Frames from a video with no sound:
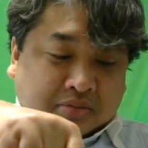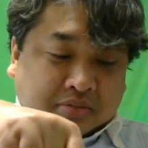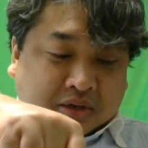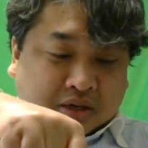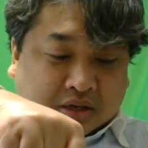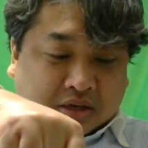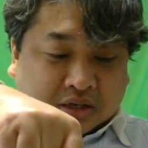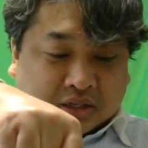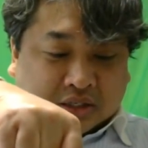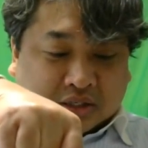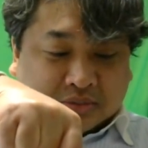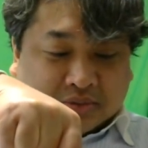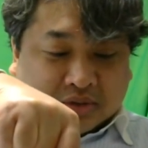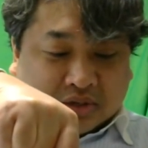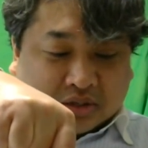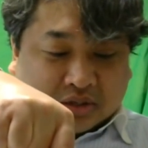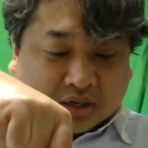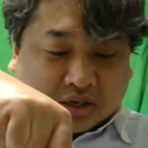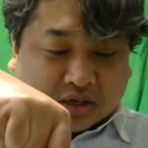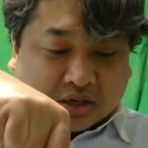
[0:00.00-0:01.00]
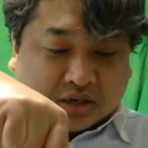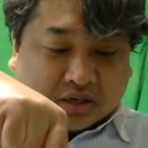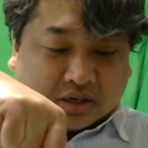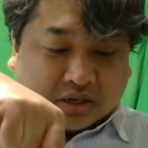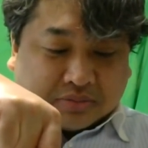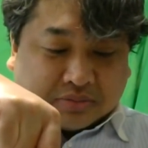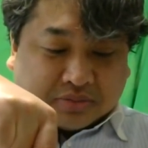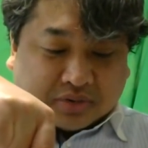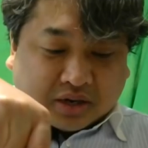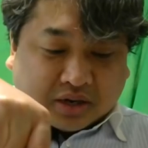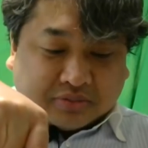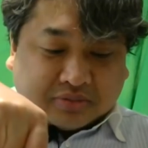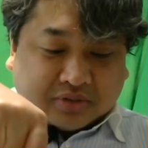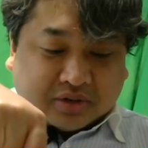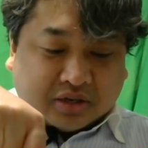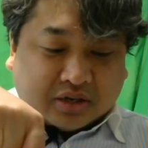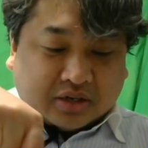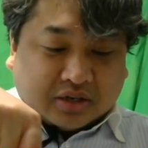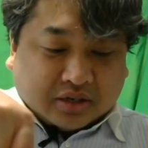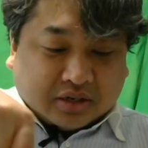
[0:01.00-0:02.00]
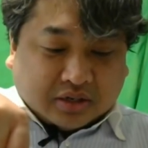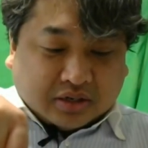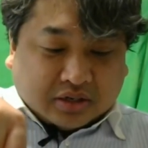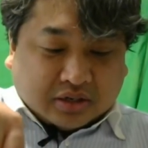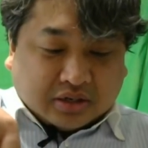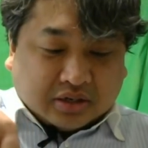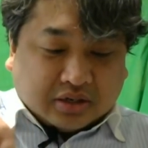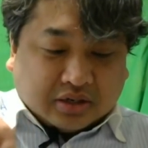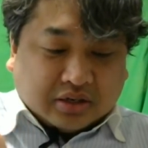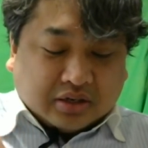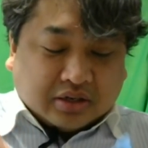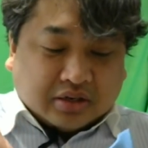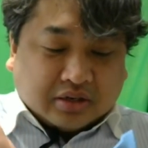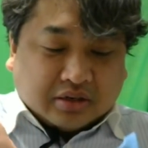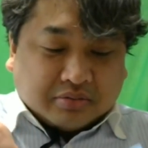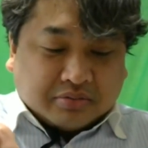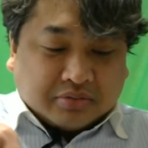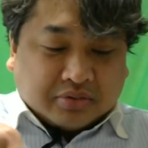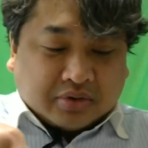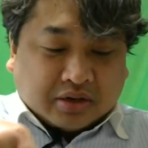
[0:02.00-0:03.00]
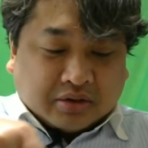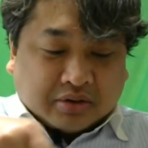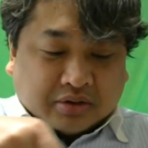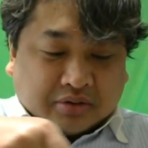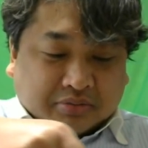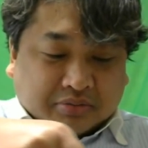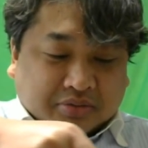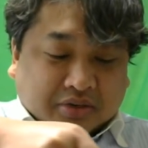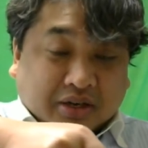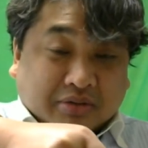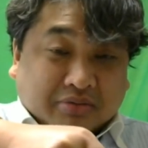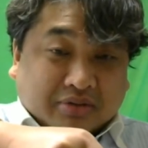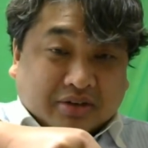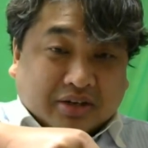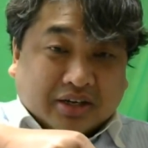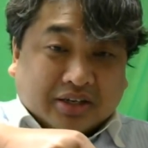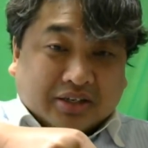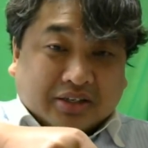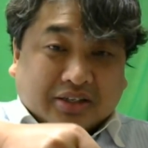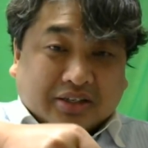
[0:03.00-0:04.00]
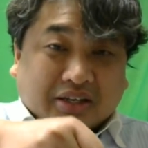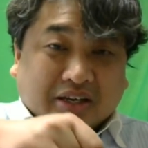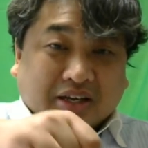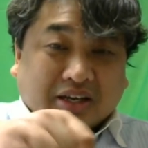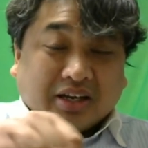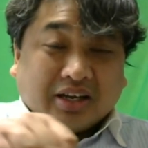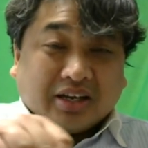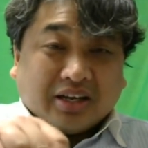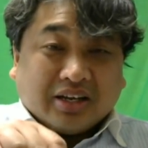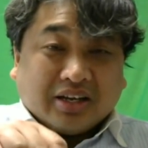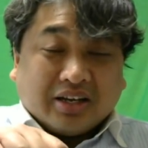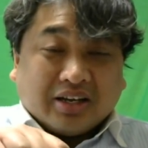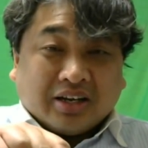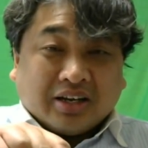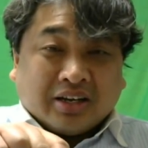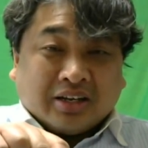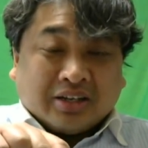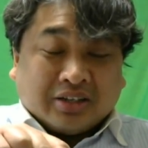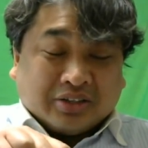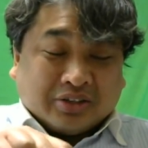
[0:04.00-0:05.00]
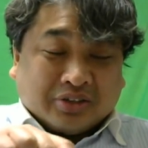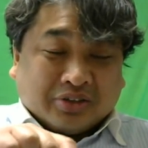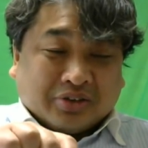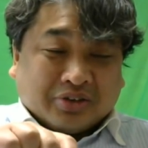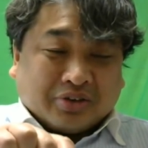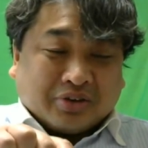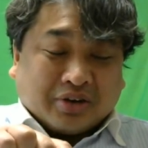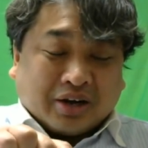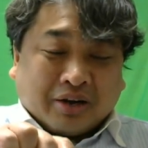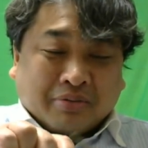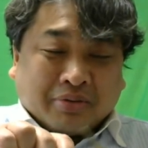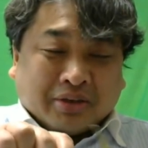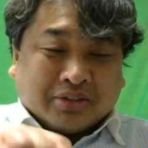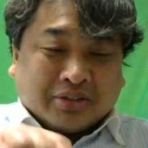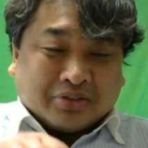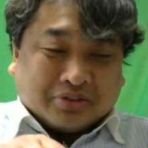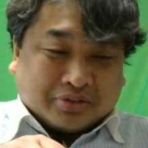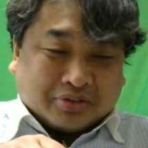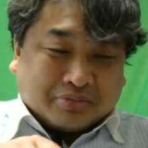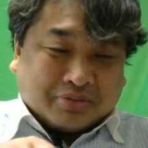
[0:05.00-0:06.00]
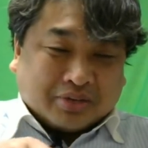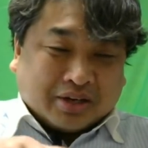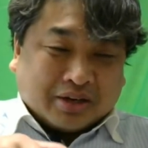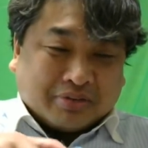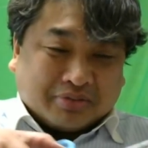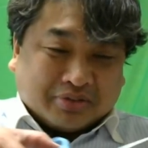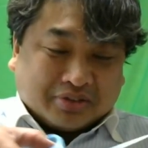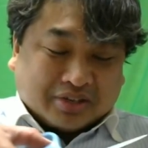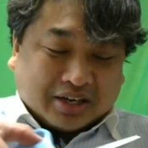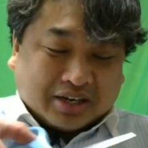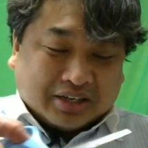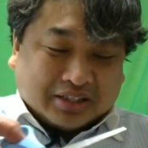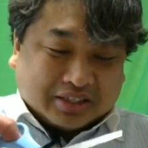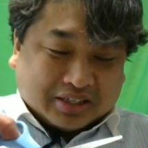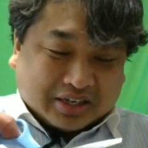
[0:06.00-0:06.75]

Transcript: まあ一番高いね、プライム会員に、プライプライム会員って、あの、アマゾンのプライム会員じゃ